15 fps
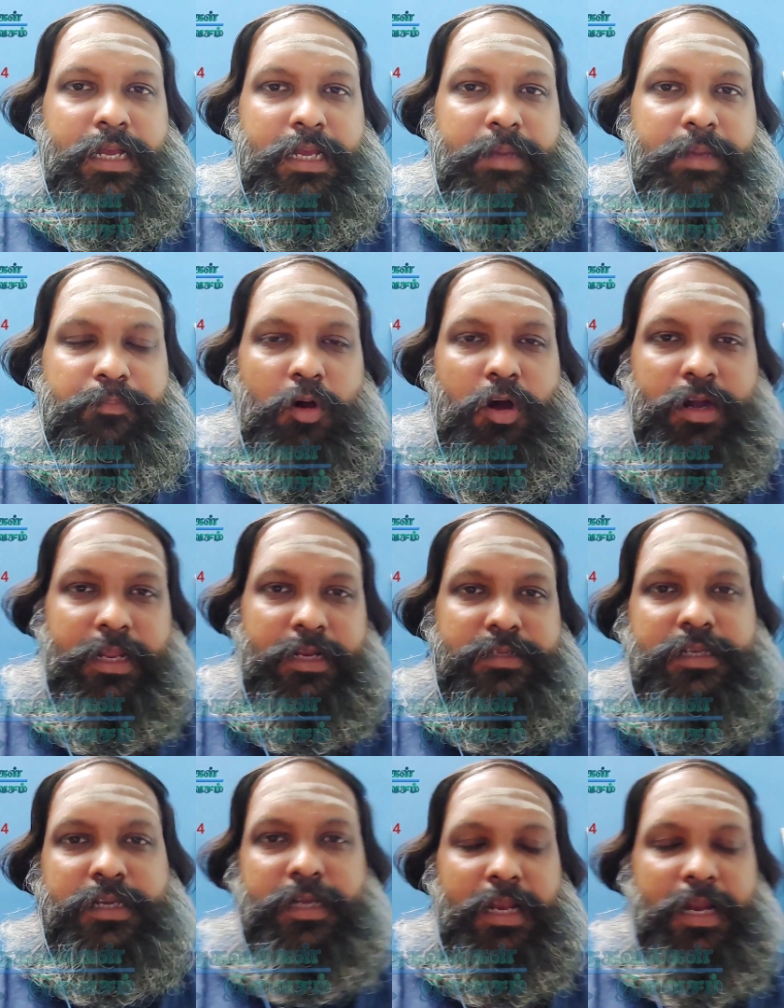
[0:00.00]

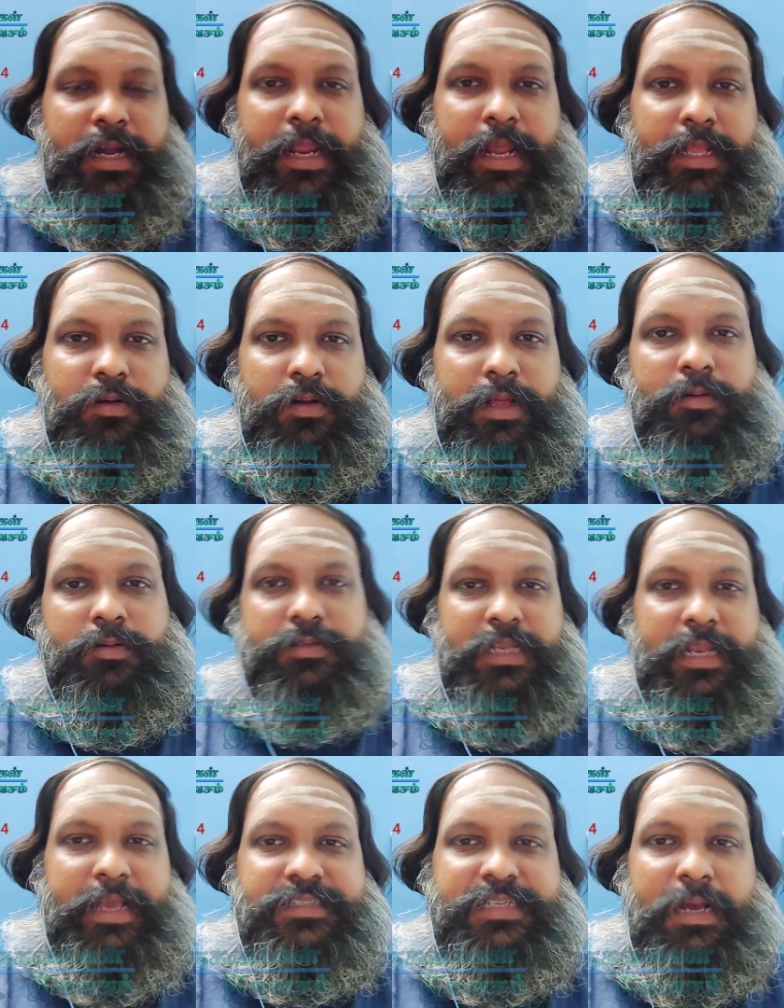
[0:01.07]
இம்பார்ட்டன்ஸு இல்லாட்டி அதோட ஒரு
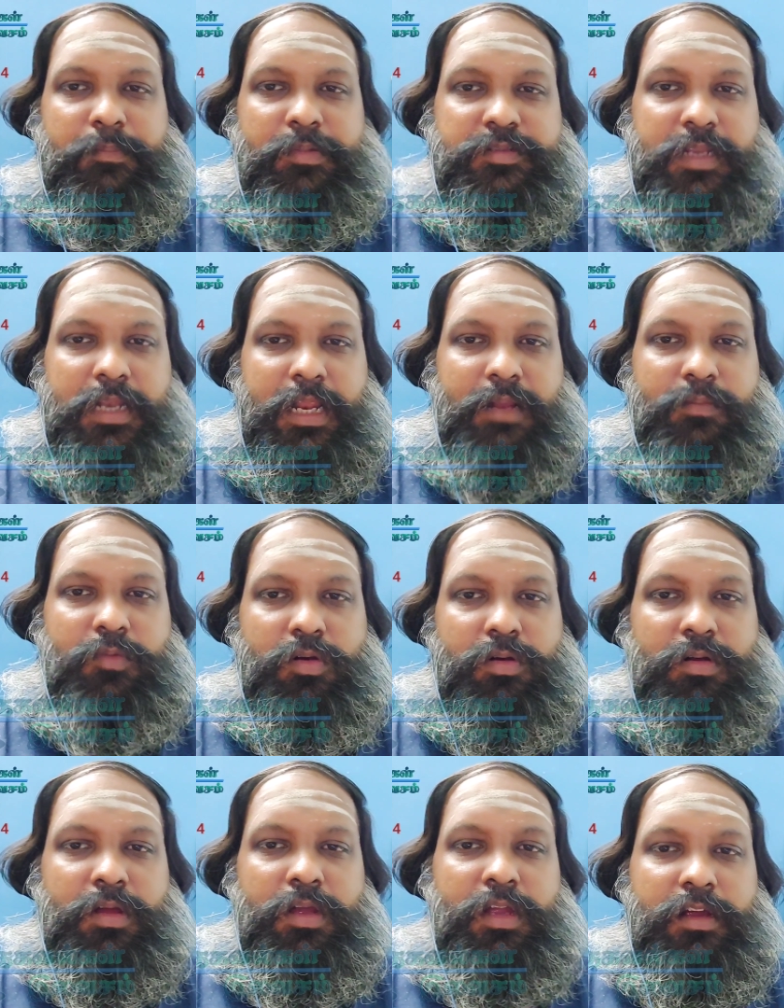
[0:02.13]
சில எக்ஸாம்பிள்ஸ் எல்லாம் நம்ம
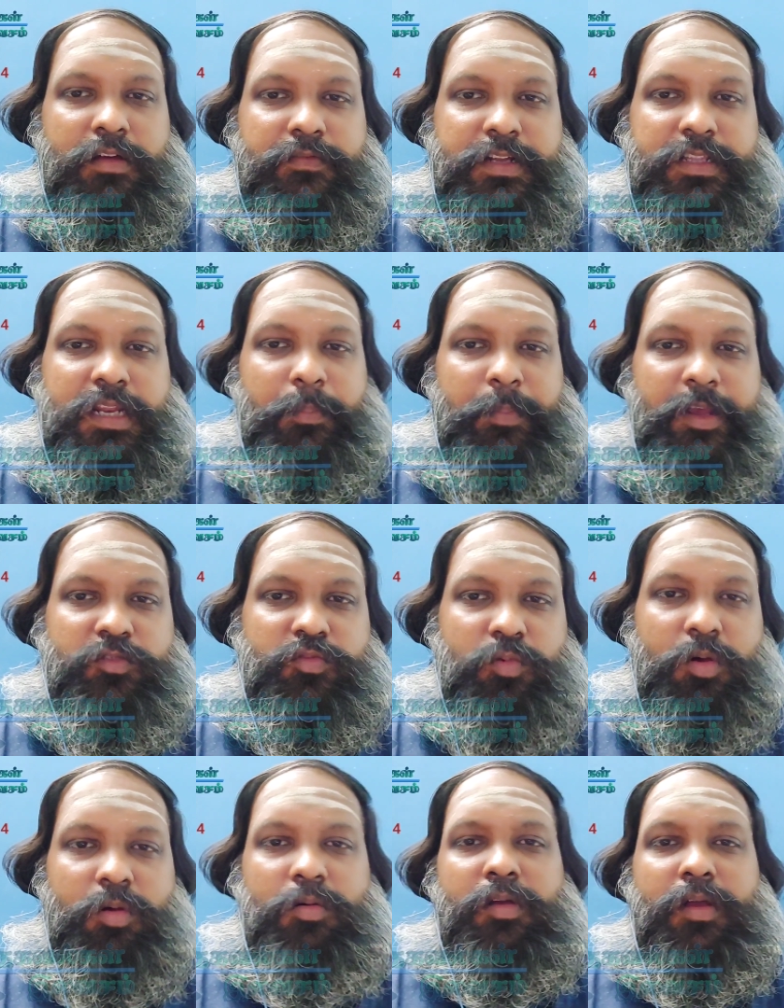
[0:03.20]
ஃபர்தராக
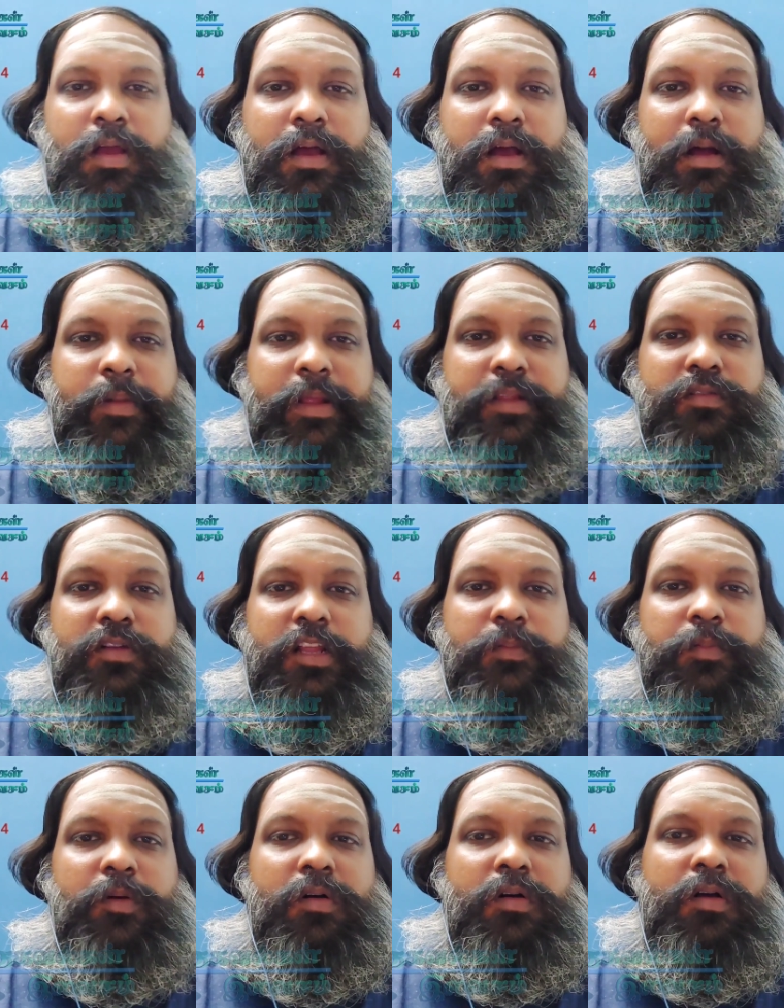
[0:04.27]
பேசுவோம் அப்படின்னு
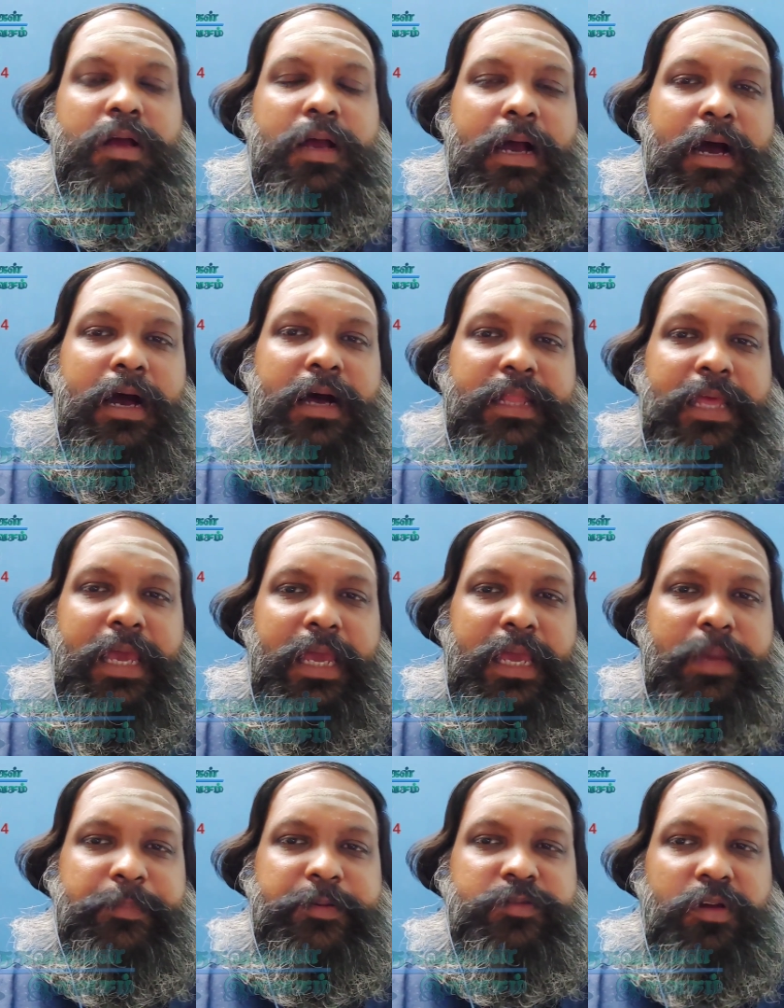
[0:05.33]
சொல்லியிருப்போம் அதே
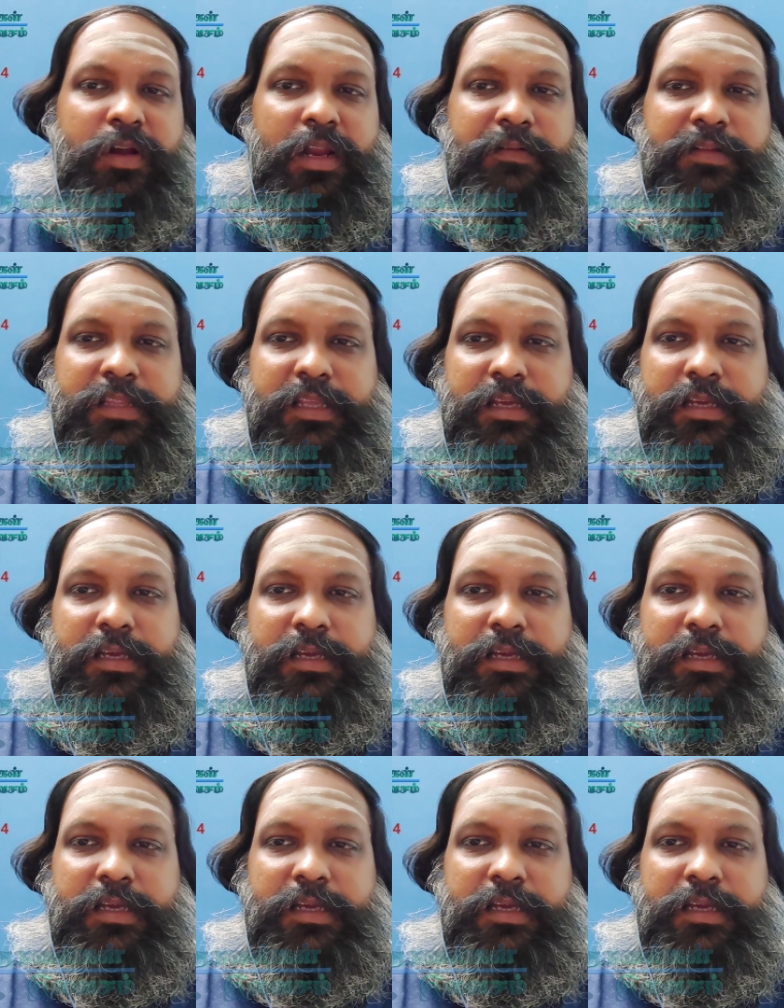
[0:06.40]
எபிசோடில் வந்து